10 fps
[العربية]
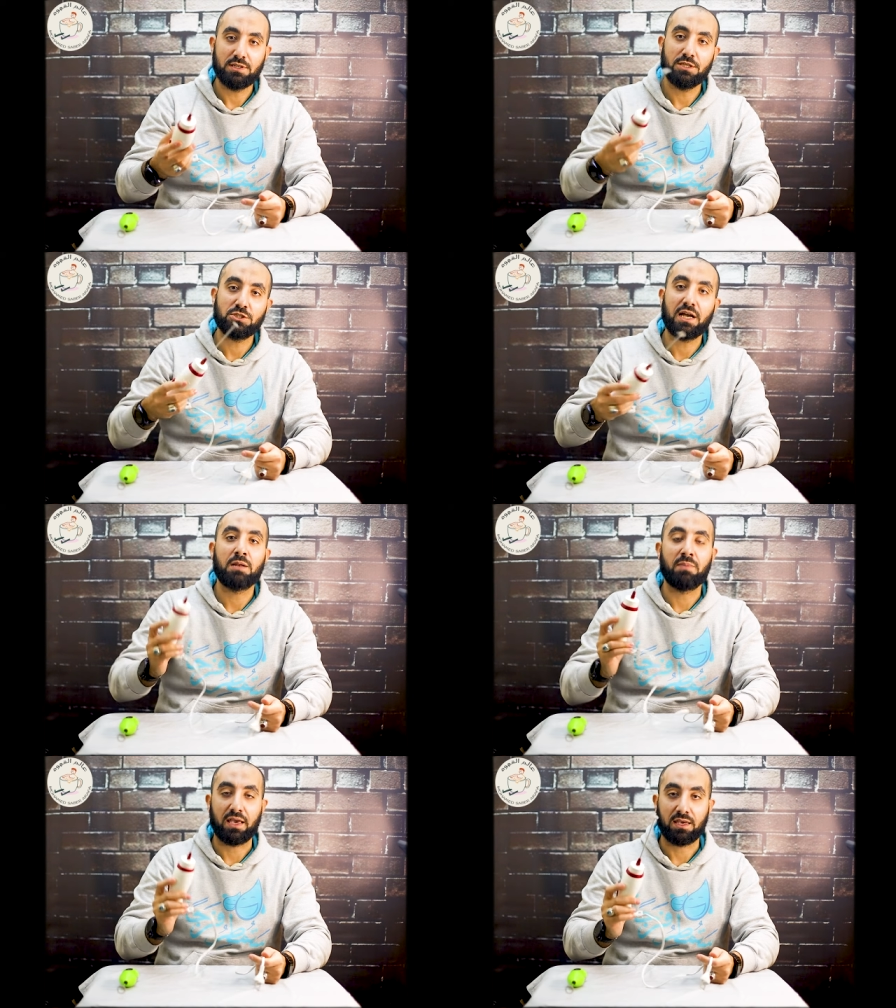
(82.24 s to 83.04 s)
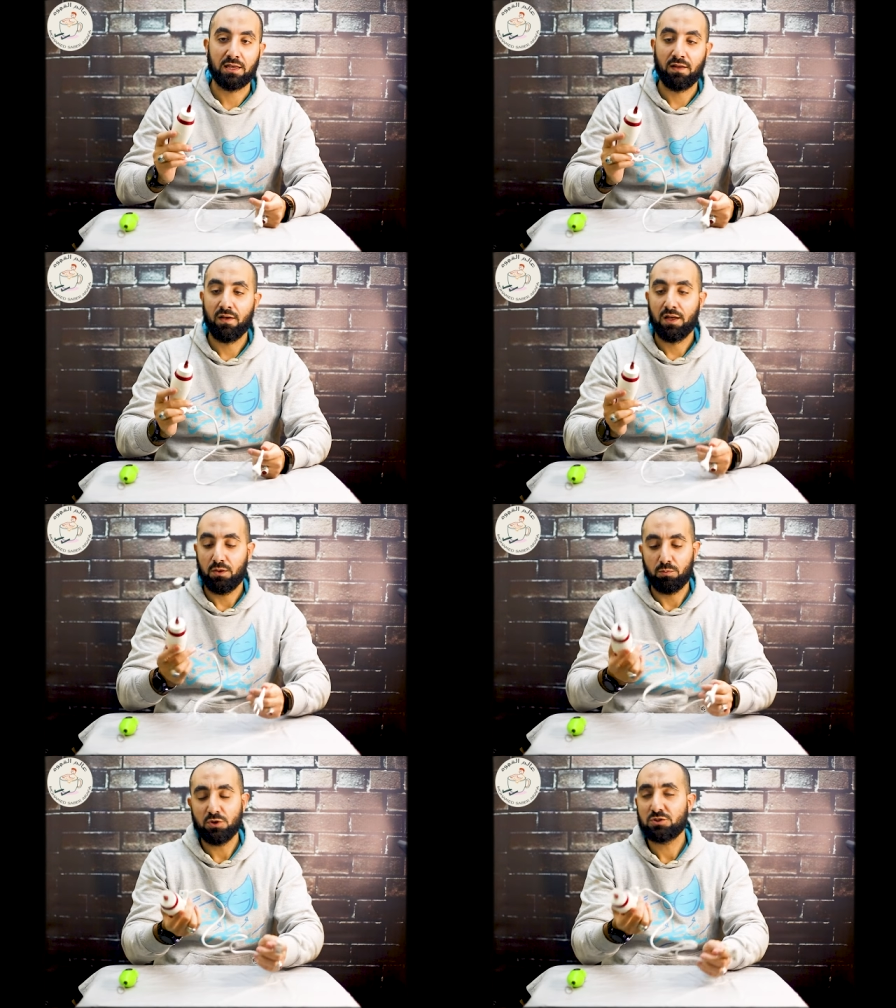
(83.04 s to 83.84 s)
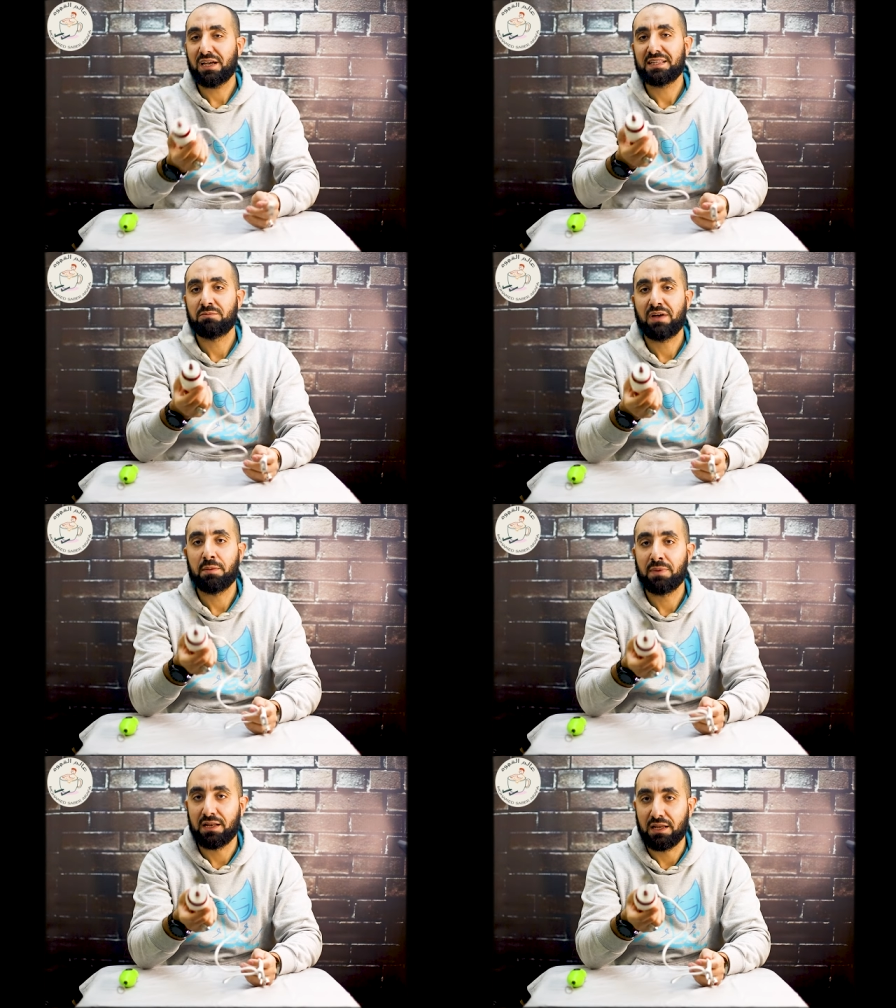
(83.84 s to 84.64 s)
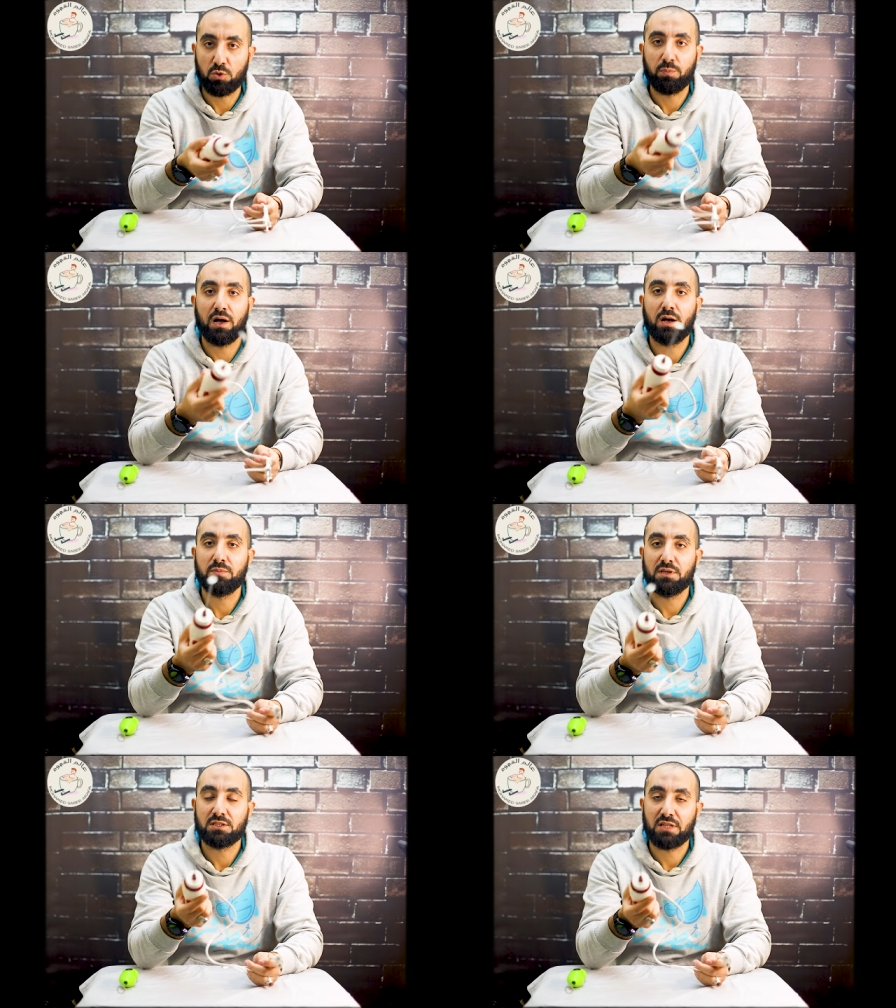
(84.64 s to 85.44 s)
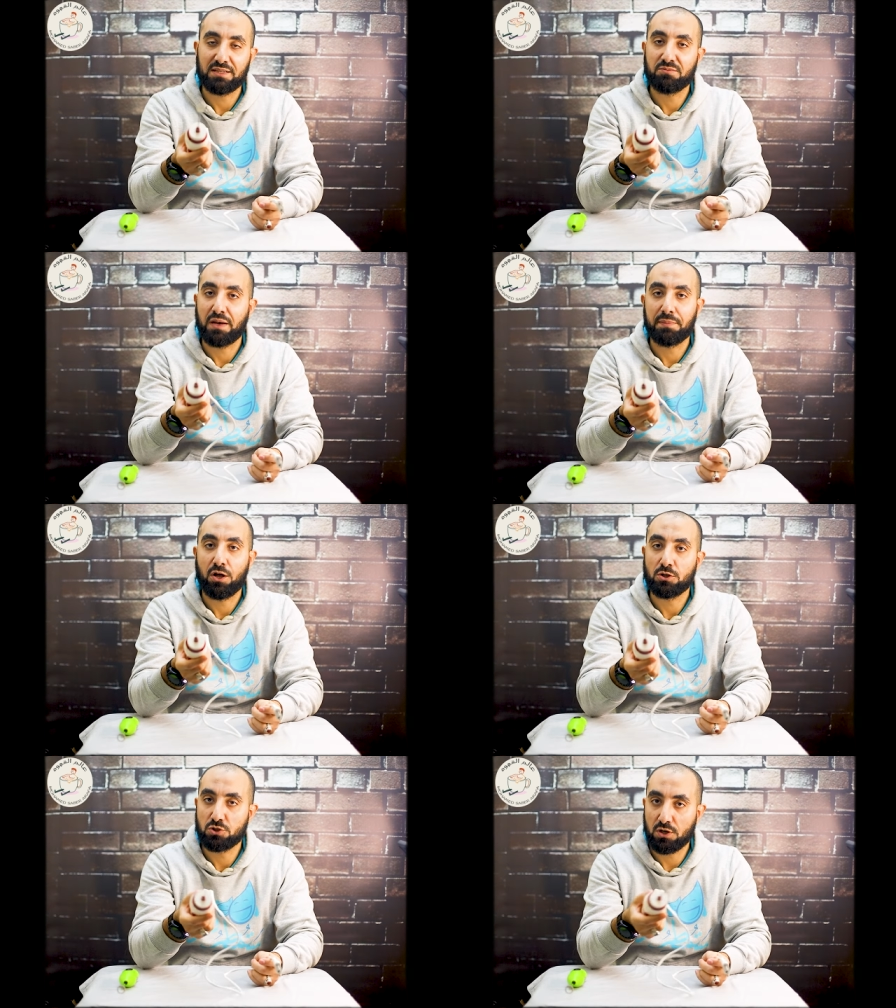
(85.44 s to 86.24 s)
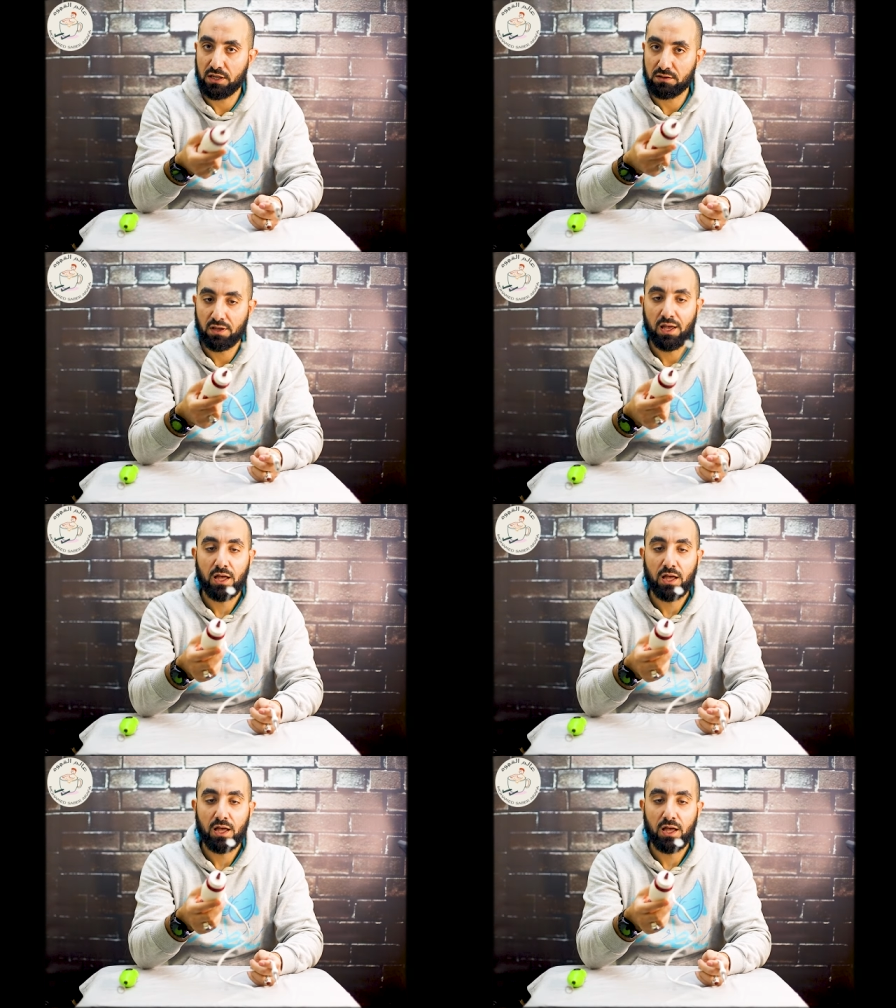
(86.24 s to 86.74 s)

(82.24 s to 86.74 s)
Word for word: يشتغل معاك بيستخدم في عمل شوربه بيستخدم في عمل هوت شوكليت